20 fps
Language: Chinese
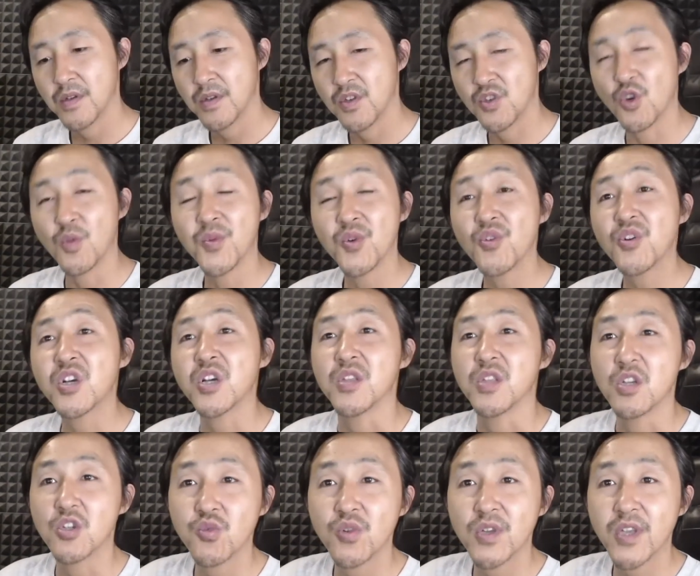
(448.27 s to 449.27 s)
有没有可
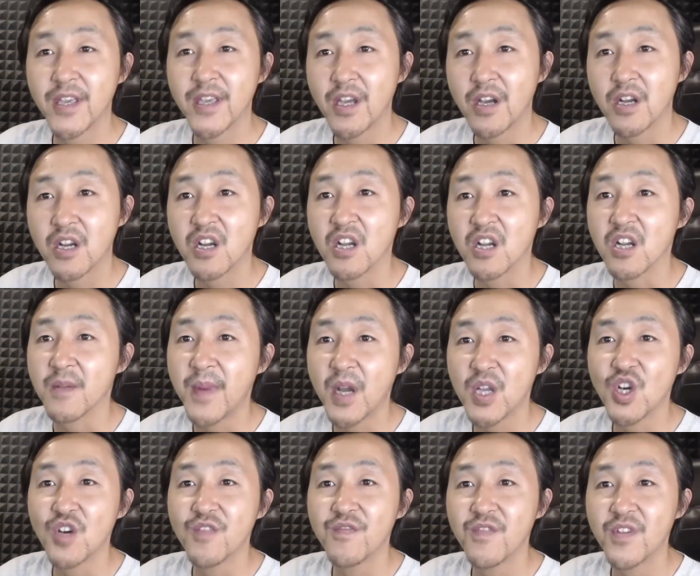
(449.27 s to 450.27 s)
能出现像戈尔巴
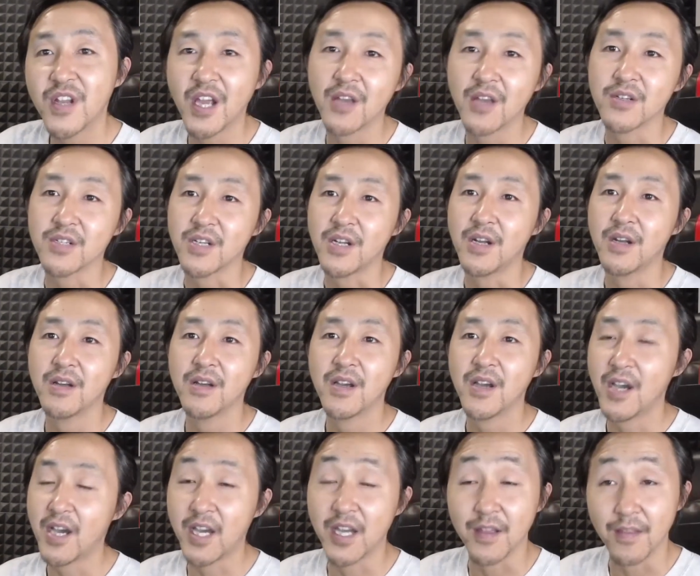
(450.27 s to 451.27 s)
乔夫那样的人？
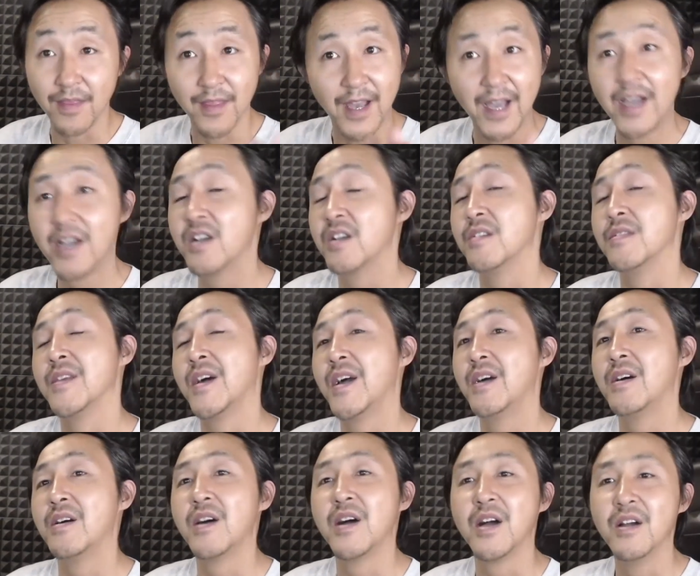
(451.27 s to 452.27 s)
很难很难
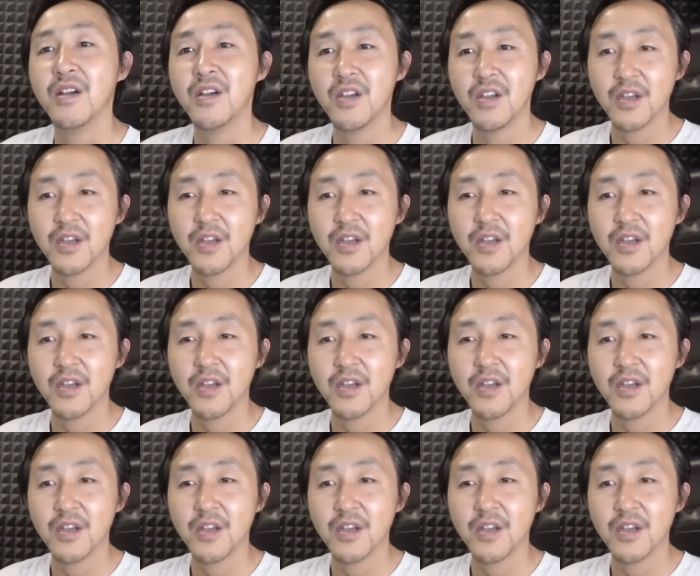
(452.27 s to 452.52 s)
啊！